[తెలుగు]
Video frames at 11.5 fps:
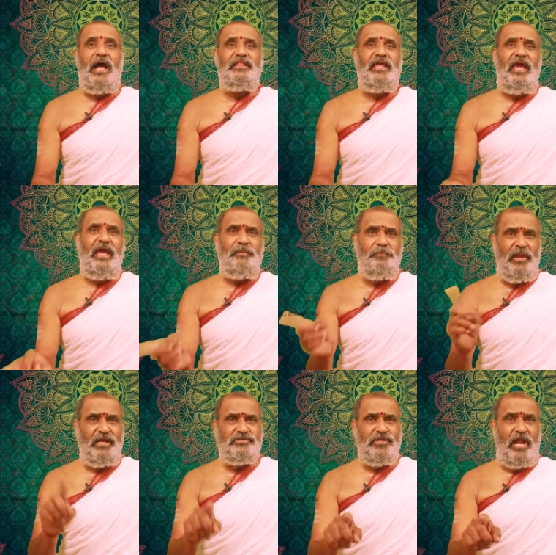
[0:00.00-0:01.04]
అదే
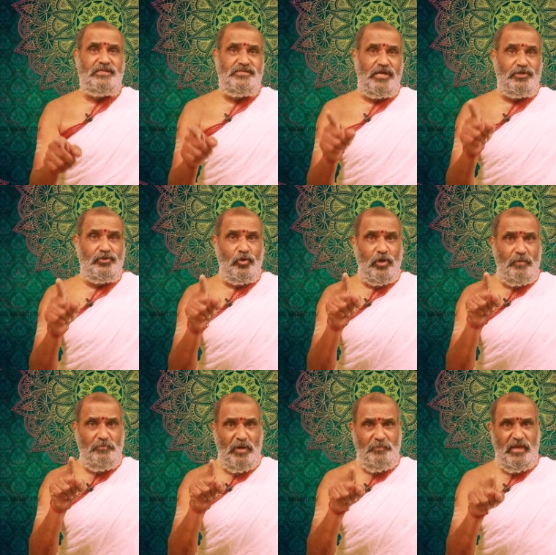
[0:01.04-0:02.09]
ప్లేసులో ఆ చెట్టు
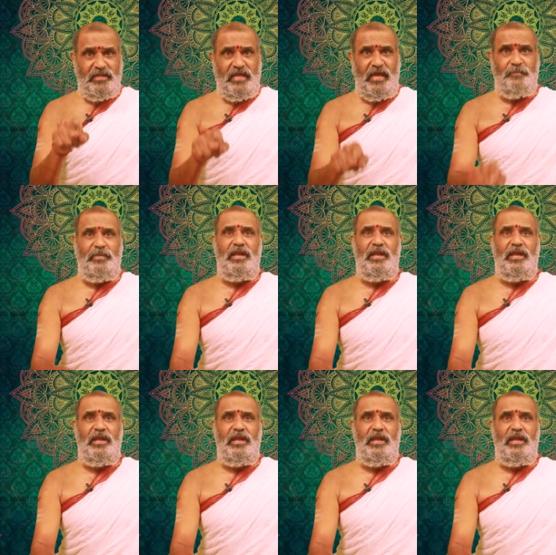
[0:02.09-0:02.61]
కొమ్మ మీదే